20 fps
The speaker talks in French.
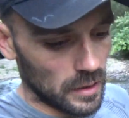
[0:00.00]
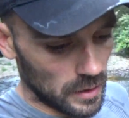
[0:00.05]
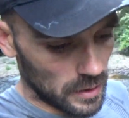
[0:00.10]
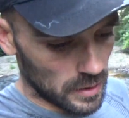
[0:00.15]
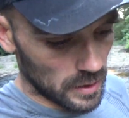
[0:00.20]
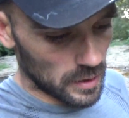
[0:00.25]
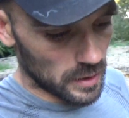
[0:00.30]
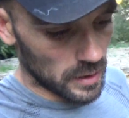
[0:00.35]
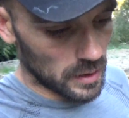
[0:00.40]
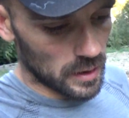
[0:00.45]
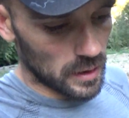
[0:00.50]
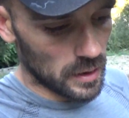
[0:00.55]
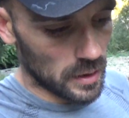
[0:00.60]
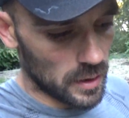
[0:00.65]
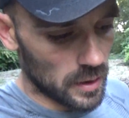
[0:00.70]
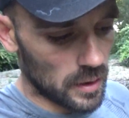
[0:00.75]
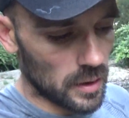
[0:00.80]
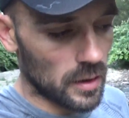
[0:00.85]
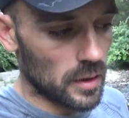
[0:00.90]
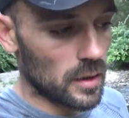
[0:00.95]

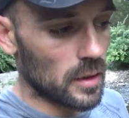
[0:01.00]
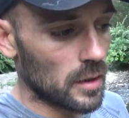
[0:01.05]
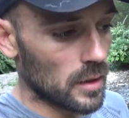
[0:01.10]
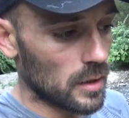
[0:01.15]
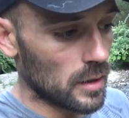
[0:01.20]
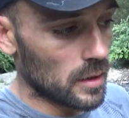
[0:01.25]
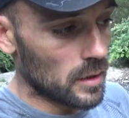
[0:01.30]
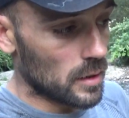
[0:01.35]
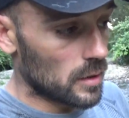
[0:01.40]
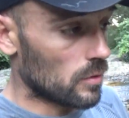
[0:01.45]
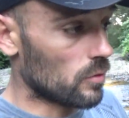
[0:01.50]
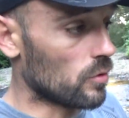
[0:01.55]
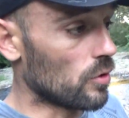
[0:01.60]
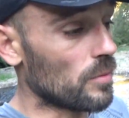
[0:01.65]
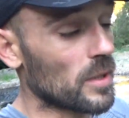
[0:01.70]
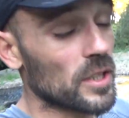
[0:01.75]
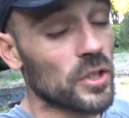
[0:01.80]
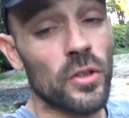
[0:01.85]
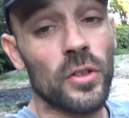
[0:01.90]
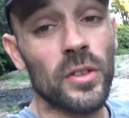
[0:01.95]
Et
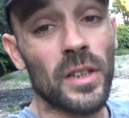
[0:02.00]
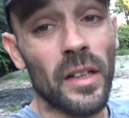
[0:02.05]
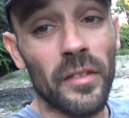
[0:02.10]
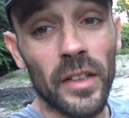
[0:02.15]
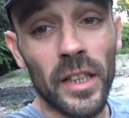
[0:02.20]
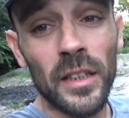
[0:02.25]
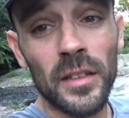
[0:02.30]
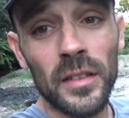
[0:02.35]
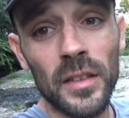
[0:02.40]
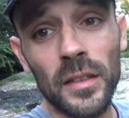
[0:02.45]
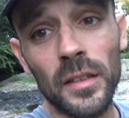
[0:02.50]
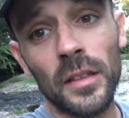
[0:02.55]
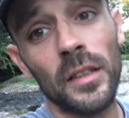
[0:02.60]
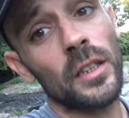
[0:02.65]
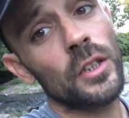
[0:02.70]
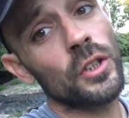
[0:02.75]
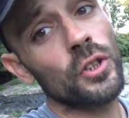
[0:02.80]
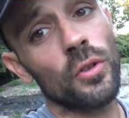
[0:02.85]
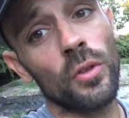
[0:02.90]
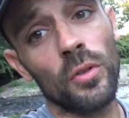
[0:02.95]
demain je le traverse
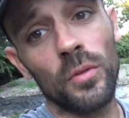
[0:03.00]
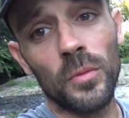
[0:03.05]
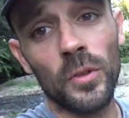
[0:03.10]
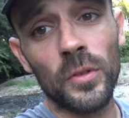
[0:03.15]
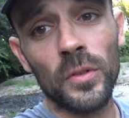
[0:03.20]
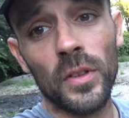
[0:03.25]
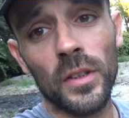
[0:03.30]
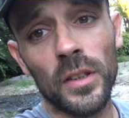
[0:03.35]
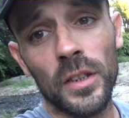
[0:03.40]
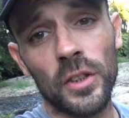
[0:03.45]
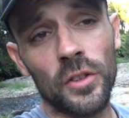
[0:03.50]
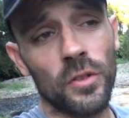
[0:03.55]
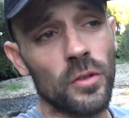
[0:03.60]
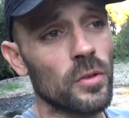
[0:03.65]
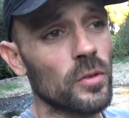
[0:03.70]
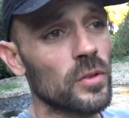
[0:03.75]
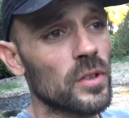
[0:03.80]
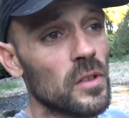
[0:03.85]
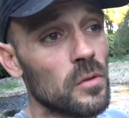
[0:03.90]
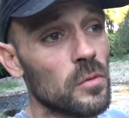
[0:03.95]
et je remonte et je
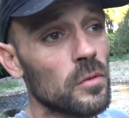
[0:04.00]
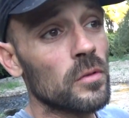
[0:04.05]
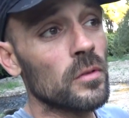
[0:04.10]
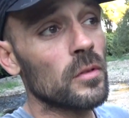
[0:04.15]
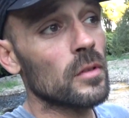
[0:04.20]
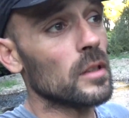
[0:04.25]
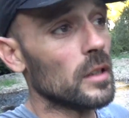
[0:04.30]
continue.